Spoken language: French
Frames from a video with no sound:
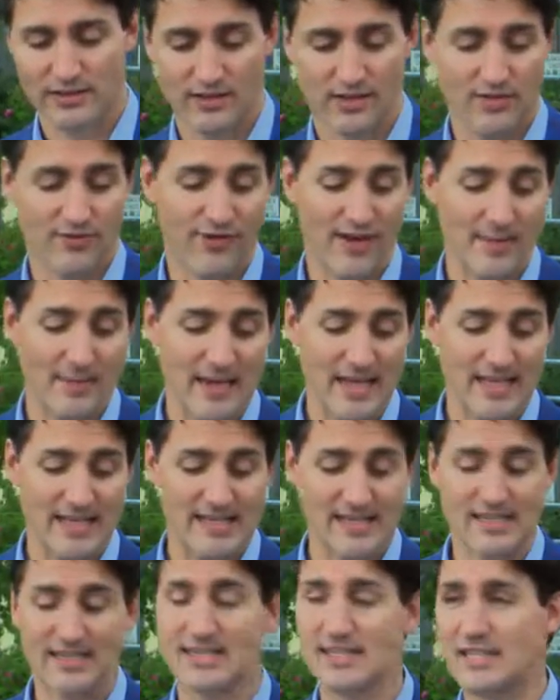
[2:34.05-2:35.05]
Les familles
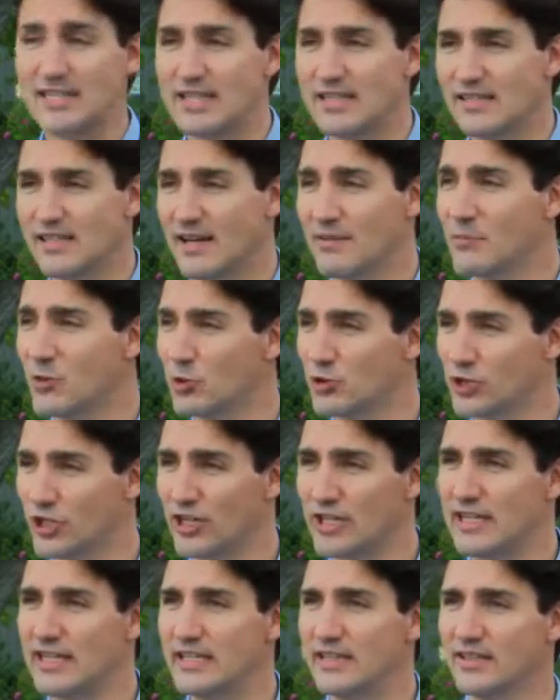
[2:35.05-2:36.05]
d'ici, à
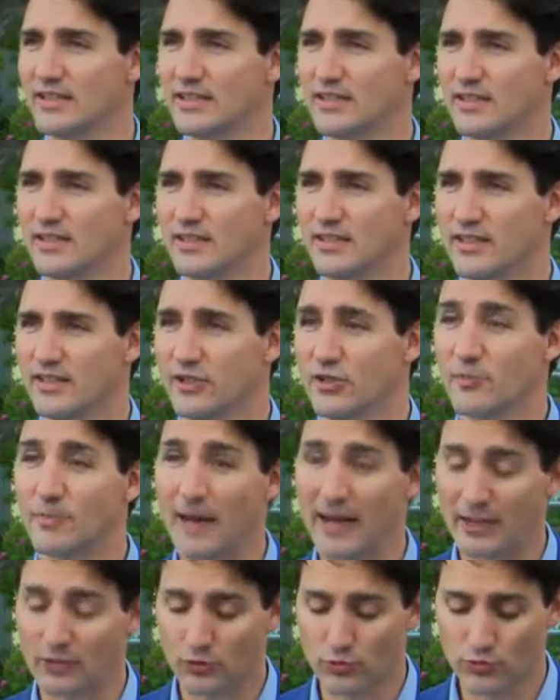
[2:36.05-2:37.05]
Montjoly, et de
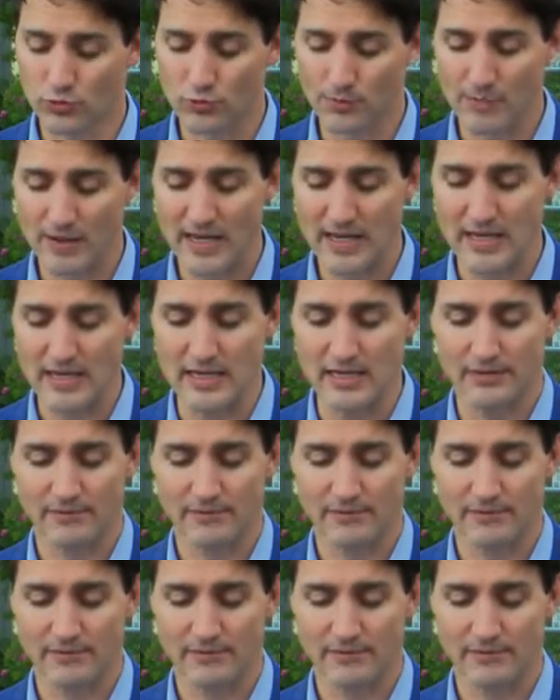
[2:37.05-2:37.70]
partout au pays.